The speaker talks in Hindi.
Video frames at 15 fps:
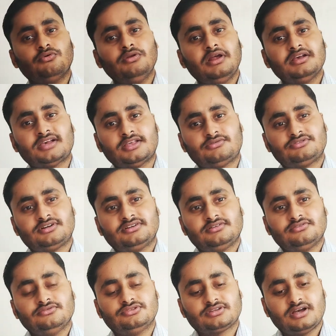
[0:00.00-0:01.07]
फूल के साथ
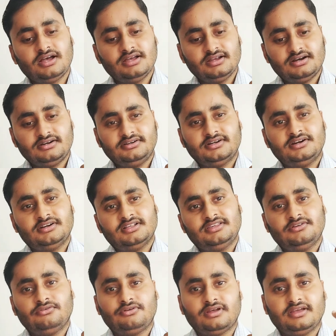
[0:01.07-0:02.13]
उसका डंठल
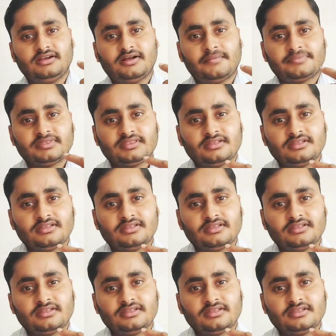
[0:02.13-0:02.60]
जरूर रहेगा